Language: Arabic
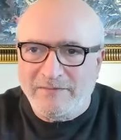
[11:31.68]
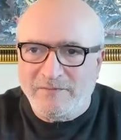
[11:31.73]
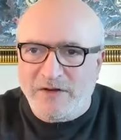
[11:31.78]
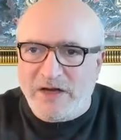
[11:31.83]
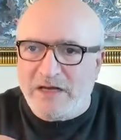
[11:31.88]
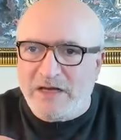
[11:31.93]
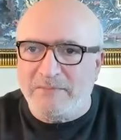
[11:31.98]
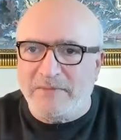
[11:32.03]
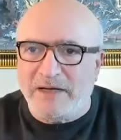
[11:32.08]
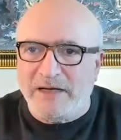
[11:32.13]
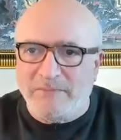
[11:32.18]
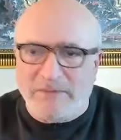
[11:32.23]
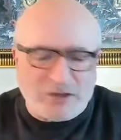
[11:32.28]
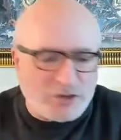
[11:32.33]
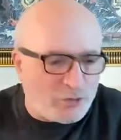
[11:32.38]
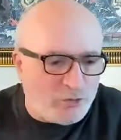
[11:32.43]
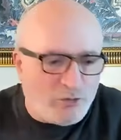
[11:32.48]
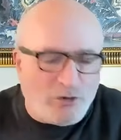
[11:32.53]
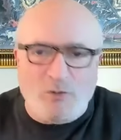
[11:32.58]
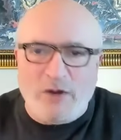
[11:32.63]
في
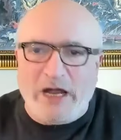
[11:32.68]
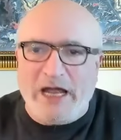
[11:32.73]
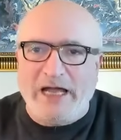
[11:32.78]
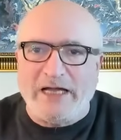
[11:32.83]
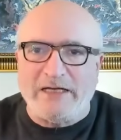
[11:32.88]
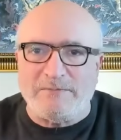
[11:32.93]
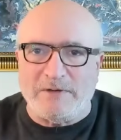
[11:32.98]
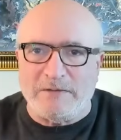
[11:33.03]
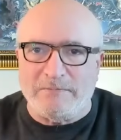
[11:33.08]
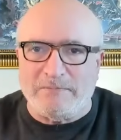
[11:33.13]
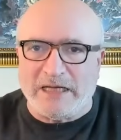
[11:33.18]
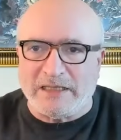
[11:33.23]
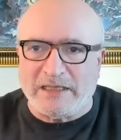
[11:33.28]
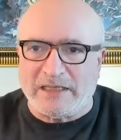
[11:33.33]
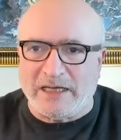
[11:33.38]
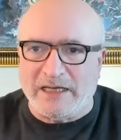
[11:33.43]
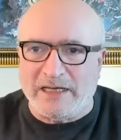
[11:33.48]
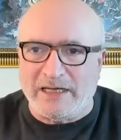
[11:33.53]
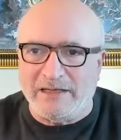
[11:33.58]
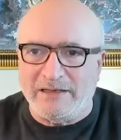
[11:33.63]
مشروع واحد
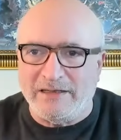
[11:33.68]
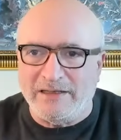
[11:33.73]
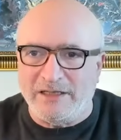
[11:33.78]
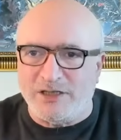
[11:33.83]
بالمنطقة